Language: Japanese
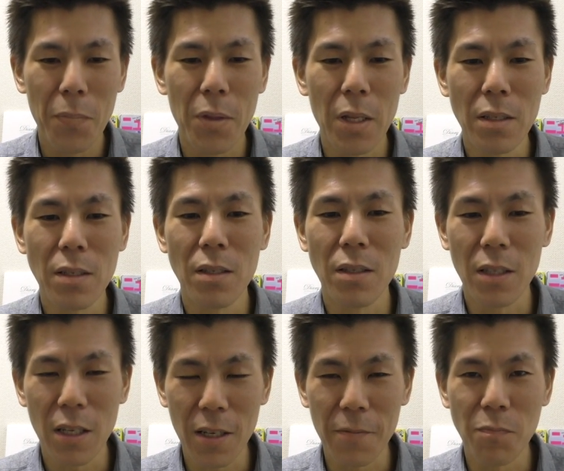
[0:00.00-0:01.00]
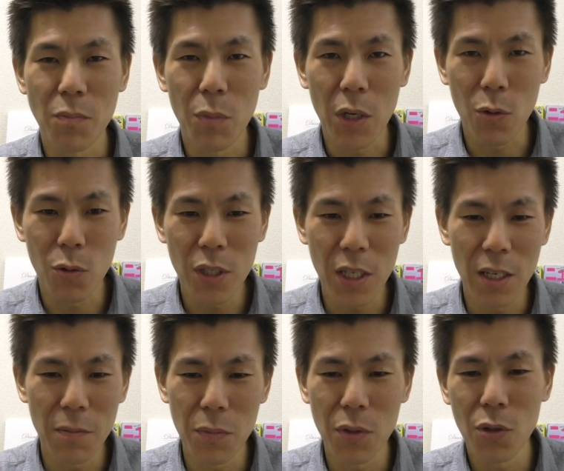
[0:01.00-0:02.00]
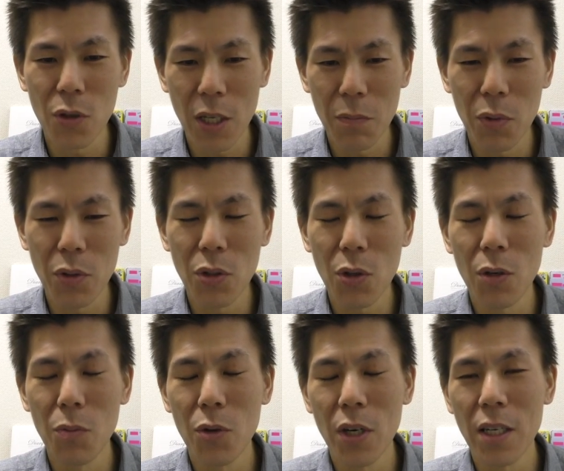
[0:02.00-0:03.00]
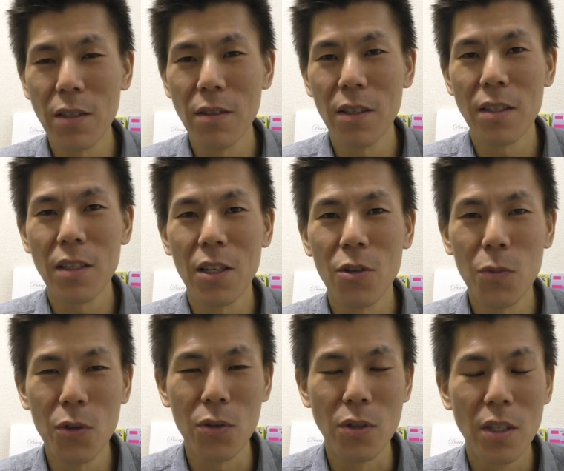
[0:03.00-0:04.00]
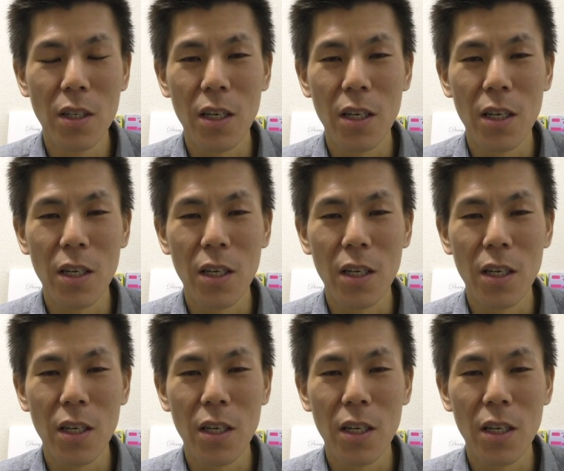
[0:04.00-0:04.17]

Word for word: ですんで、まあ、5000円分のね、ポイントがもらえるんですけども、